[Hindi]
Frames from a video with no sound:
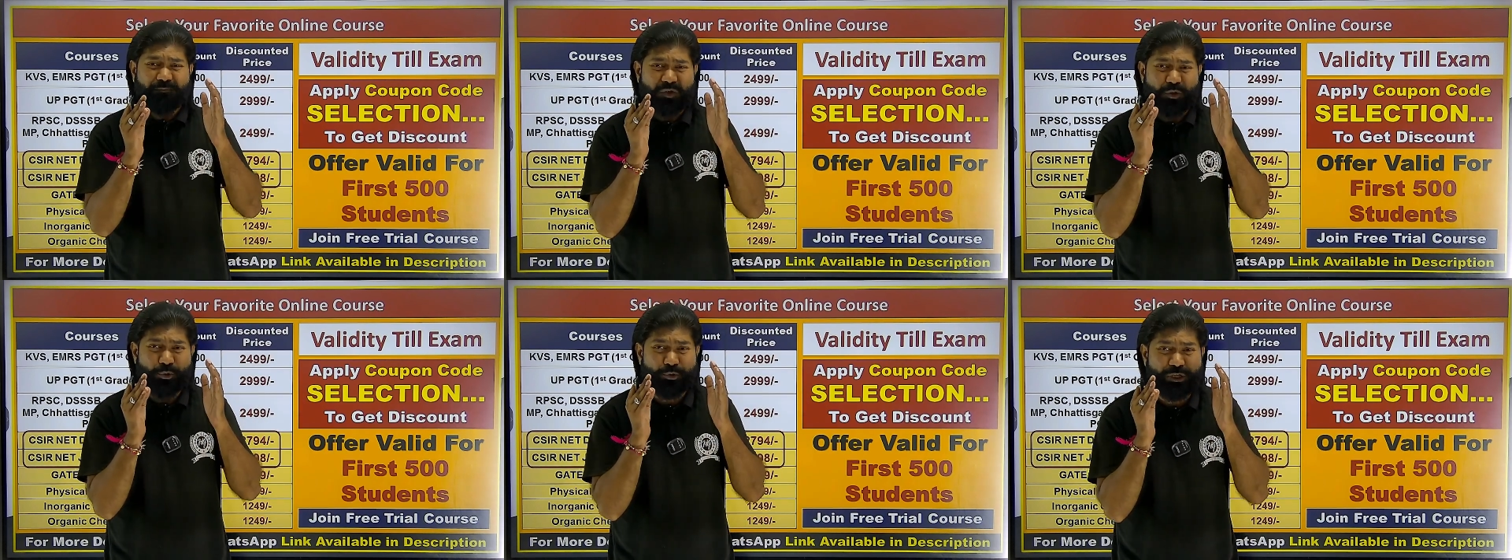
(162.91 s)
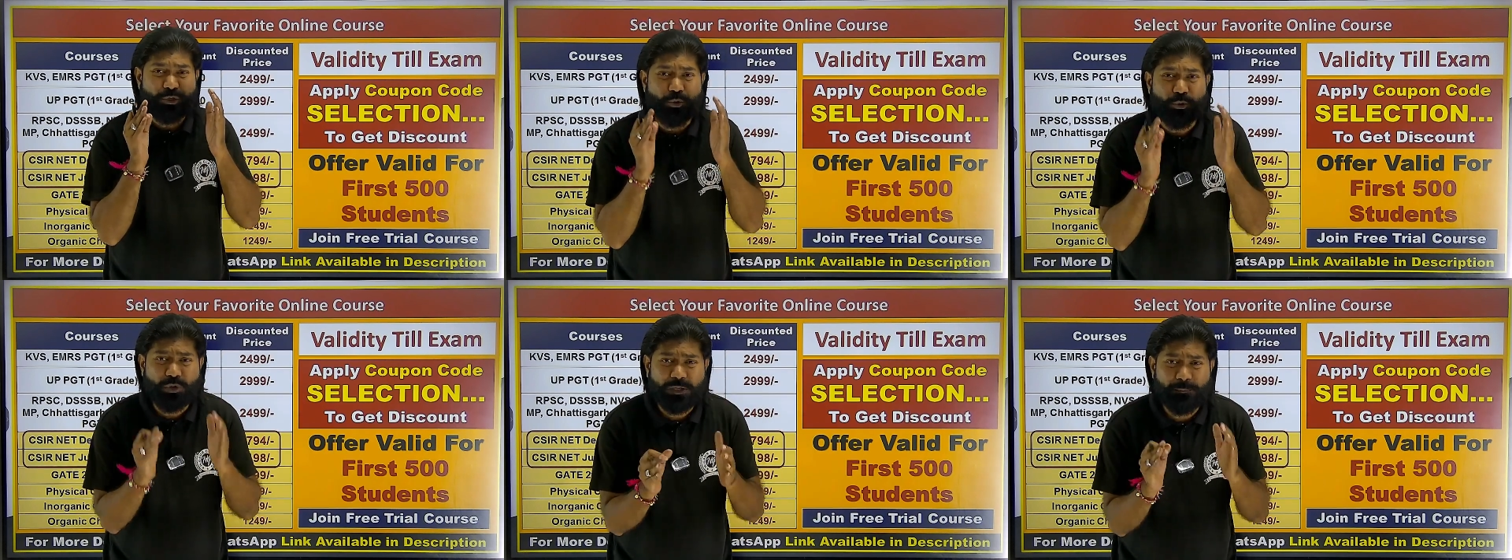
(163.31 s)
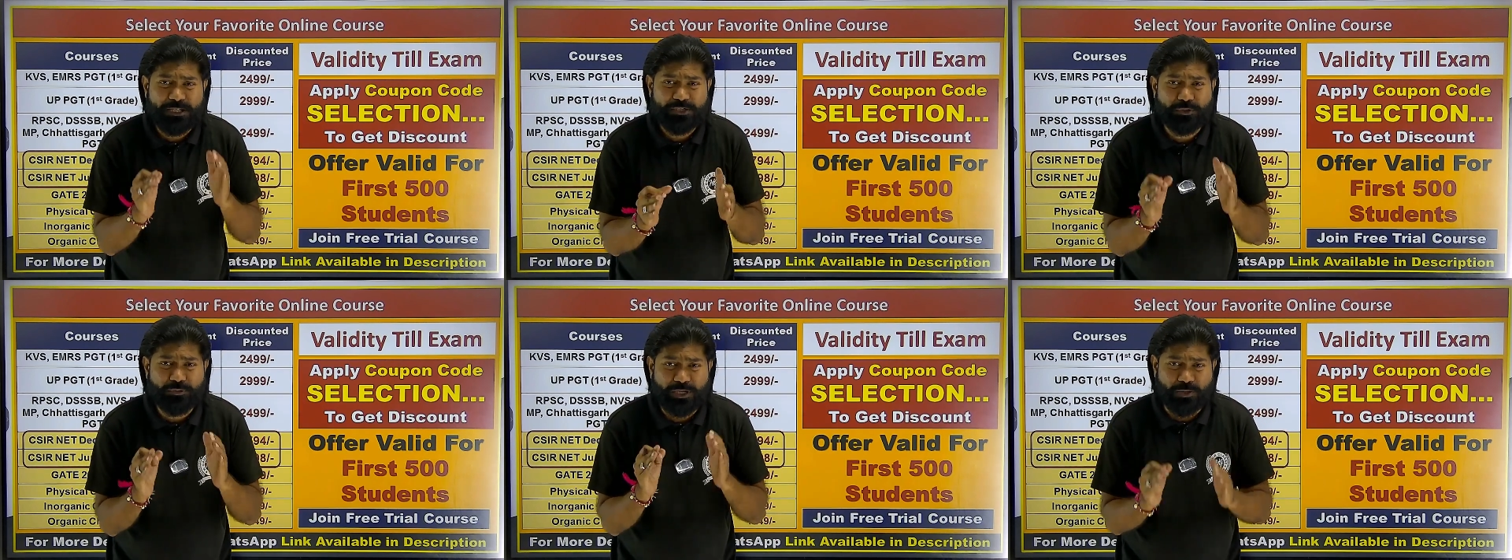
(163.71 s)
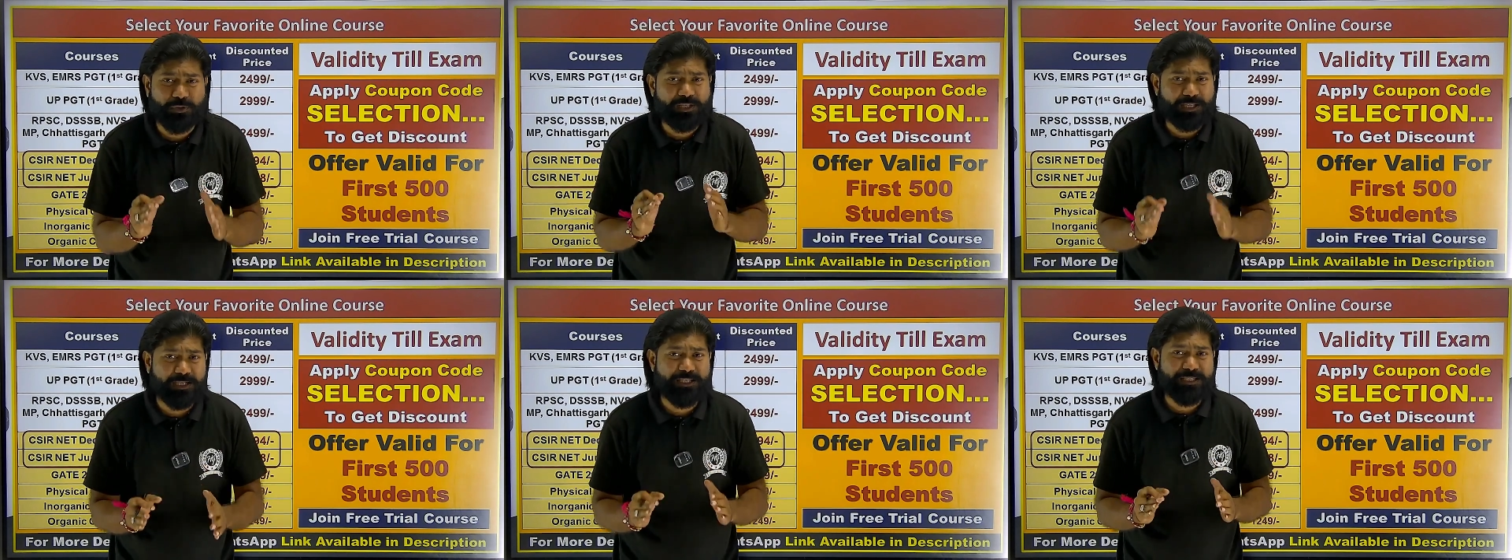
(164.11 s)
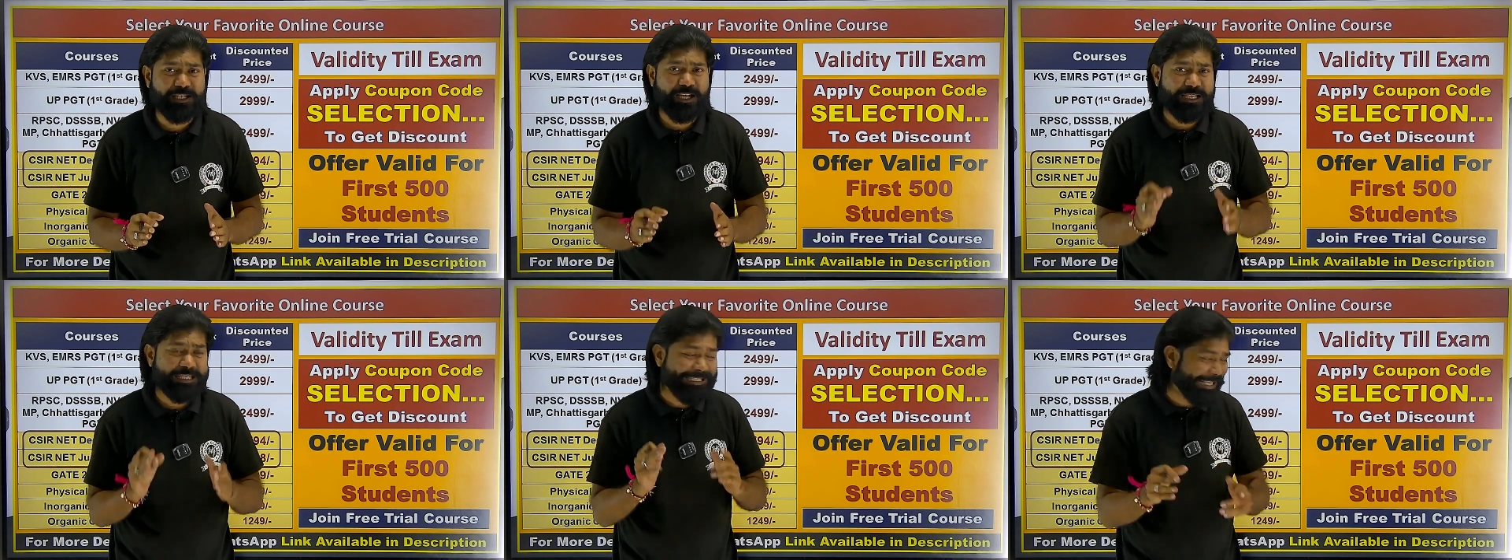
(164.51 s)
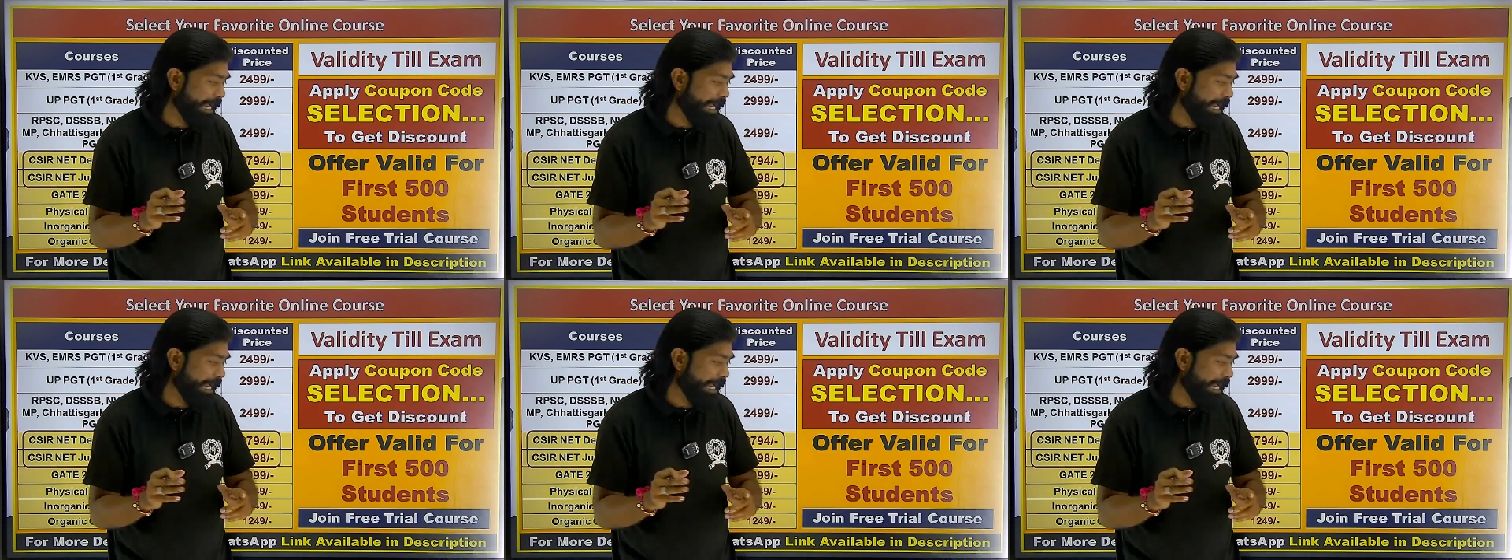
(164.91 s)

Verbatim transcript: तो उसे गूगल प्ले स्टोर डाउनलोड कर लीजिएगा या